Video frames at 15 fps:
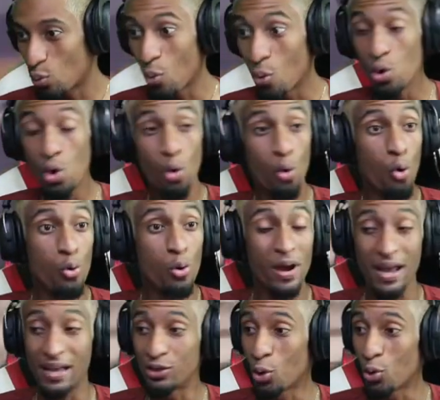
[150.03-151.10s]
loco. qué
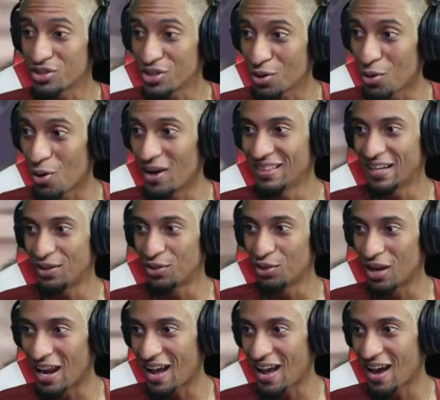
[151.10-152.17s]
tóxico, eh, tirándole a
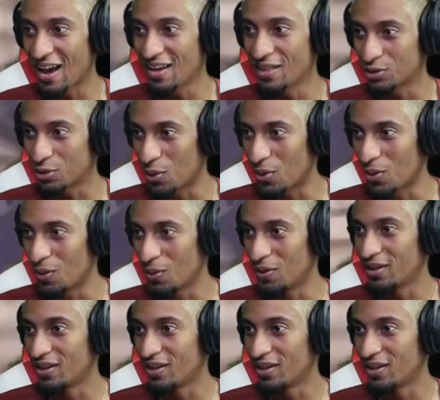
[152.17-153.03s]
la calle todo, güey.